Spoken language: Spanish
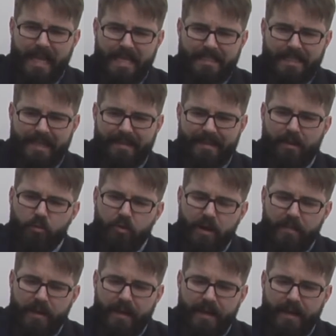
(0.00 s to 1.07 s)
es que de alguna
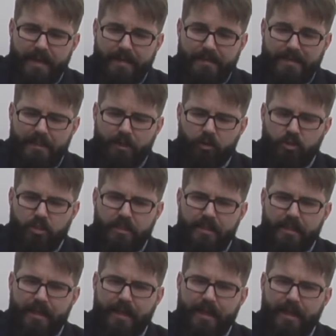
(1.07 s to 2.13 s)
manera se
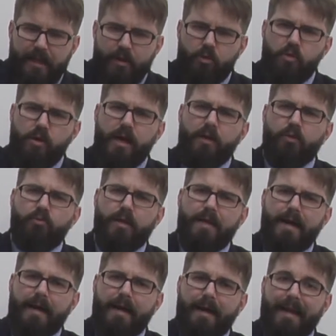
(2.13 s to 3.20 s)
considera que no hay
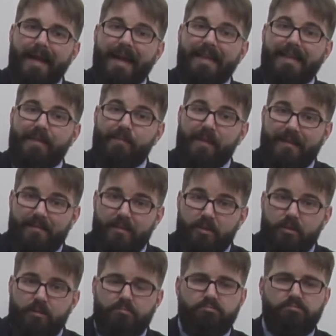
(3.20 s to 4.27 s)
una
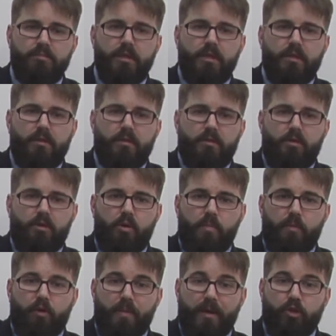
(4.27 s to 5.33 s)
legitimación, o
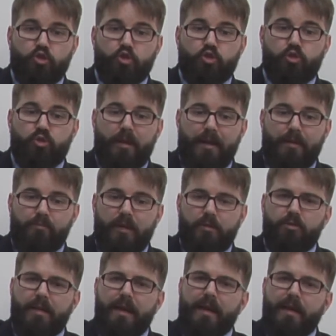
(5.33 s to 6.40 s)
por lo menos una
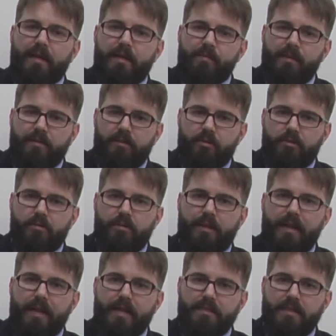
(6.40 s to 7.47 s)
total legitimación
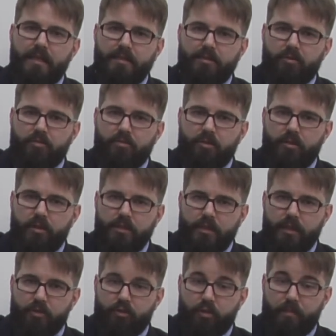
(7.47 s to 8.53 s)
de las instituciones
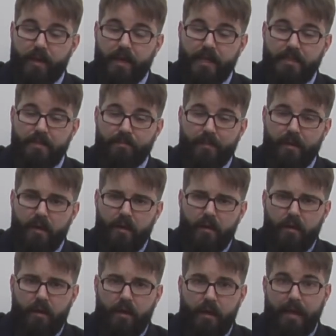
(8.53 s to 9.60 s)
europeas.
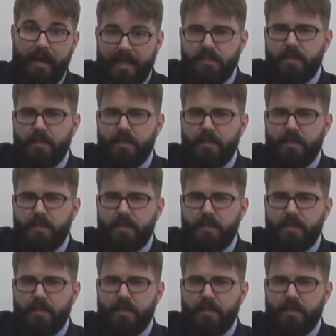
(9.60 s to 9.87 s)
Y hay que